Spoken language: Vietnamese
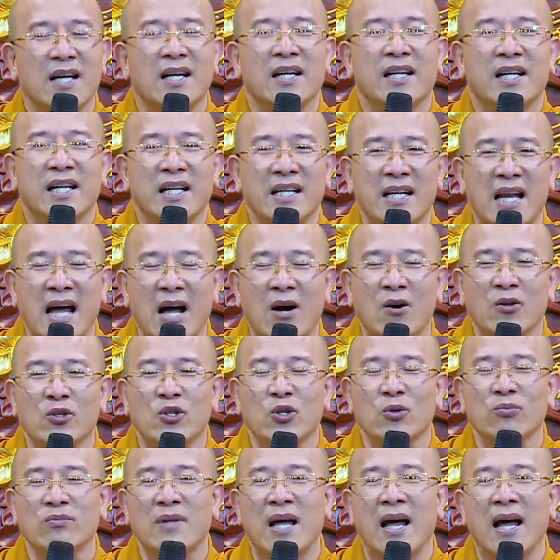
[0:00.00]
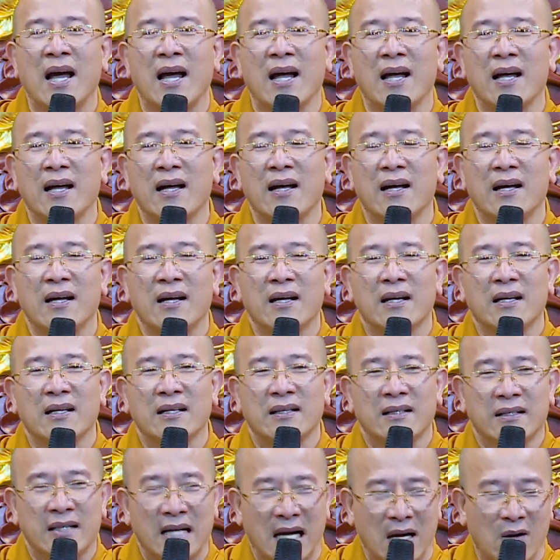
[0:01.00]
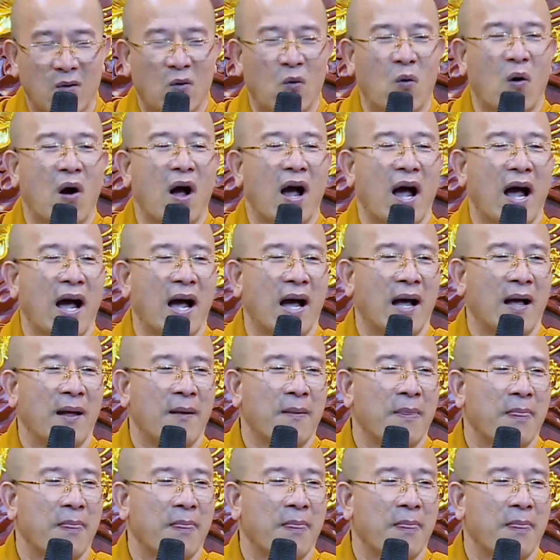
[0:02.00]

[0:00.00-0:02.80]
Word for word: khi nào chúng ta đắc quả